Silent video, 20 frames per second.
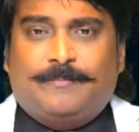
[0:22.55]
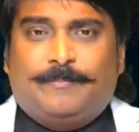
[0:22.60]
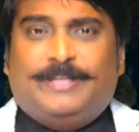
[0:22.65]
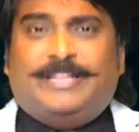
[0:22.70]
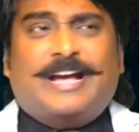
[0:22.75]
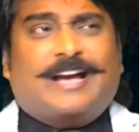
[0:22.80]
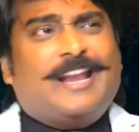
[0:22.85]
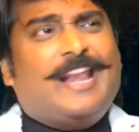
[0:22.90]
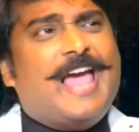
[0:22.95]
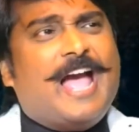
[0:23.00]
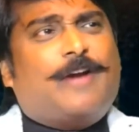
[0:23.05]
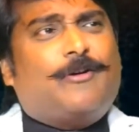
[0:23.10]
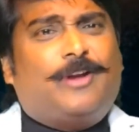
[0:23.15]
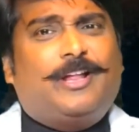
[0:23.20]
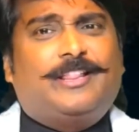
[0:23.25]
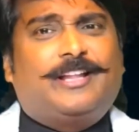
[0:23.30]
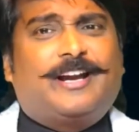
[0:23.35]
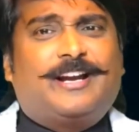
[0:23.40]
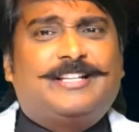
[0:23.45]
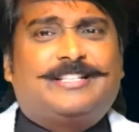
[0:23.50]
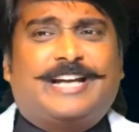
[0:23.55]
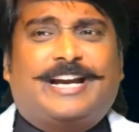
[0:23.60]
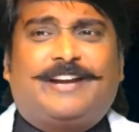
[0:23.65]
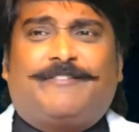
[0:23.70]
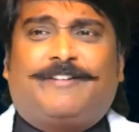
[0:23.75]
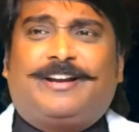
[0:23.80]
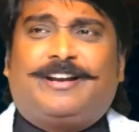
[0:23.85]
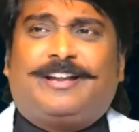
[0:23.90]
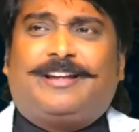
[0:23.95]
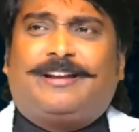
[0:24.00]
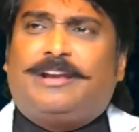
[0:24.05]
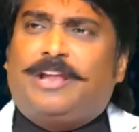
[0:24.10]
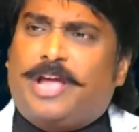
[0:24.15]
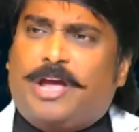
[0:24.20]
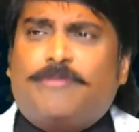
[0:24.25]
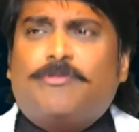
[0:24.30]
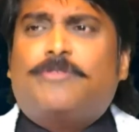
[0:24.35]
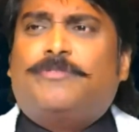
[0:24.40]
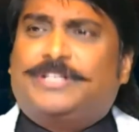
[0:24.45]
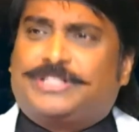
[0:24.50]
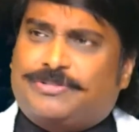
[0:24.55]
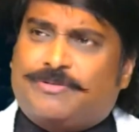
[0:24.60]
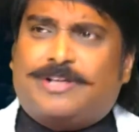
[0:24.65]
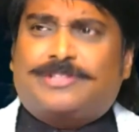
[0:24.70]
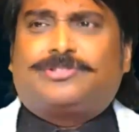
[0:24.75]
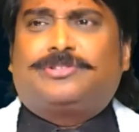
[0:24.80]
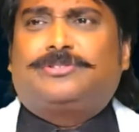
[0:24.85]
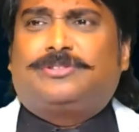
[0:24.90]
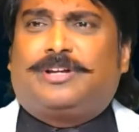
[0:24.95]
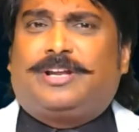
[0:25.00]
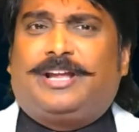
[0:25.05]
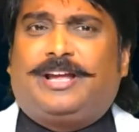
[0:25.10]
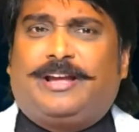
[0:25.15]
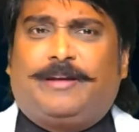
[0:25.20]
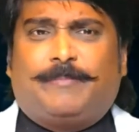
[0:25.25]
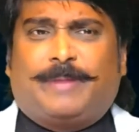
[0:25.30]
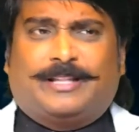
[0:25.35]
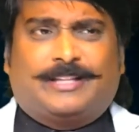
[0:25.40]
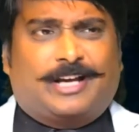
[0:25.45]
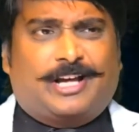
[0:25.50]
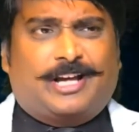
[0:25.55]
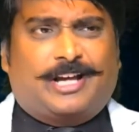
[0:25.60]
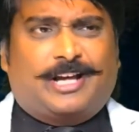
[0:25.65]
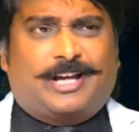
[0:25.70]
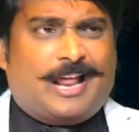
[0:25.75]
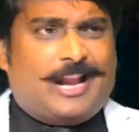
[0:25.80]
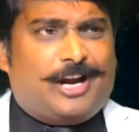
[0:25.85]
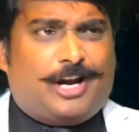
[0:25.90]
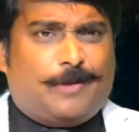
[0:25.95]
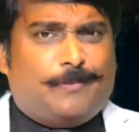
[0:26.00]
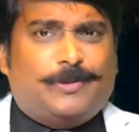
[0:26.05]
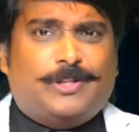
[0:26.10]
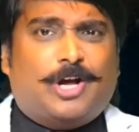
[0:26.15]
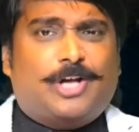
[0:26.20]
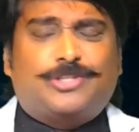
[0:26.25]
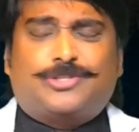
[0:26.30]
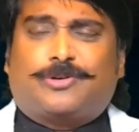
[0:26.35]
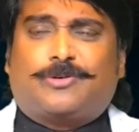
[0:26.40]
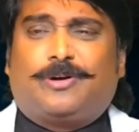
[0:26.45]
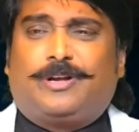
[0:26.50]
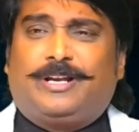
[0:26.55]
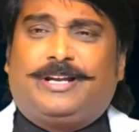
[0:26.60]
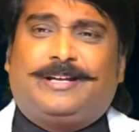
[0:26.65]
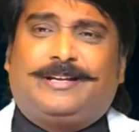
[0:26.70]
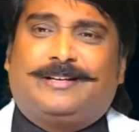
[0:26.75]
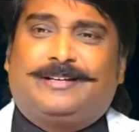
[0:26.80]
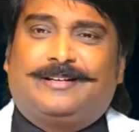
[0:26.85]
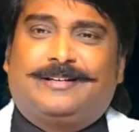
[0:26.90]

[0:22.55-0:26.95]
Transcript: మీ దగ్గర లేకుండా ఎందుకంటే చేయడం అంటే లేవు విశ్వాసంతోనే మా దగ్గర నల్ల డబ్బు దాచుకొని